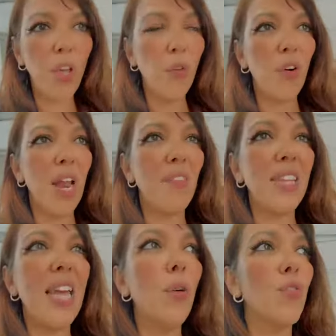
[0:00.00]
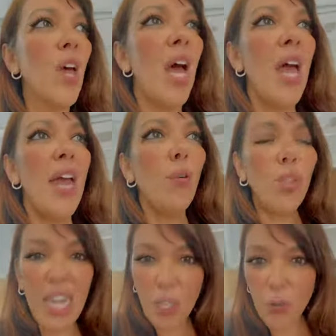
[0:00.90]
E eu falava, Deus, eu
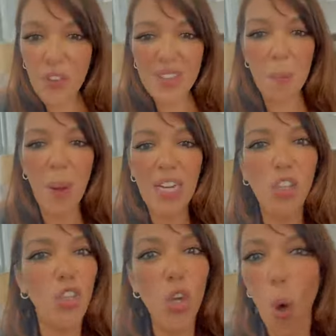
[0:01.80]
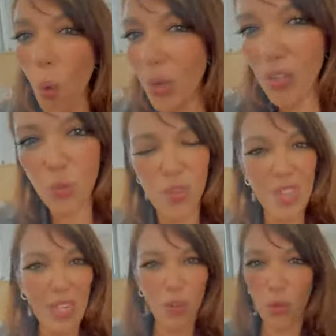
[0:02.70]
tento fazer parte de ONGs nos
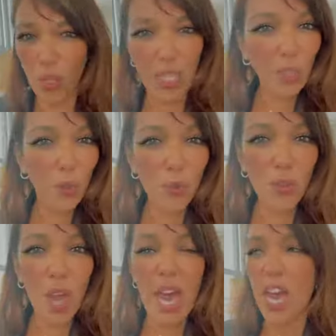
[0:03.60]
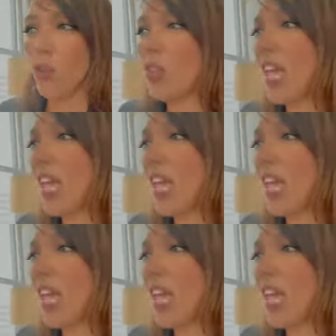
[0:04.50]
Estados Unidos. Eu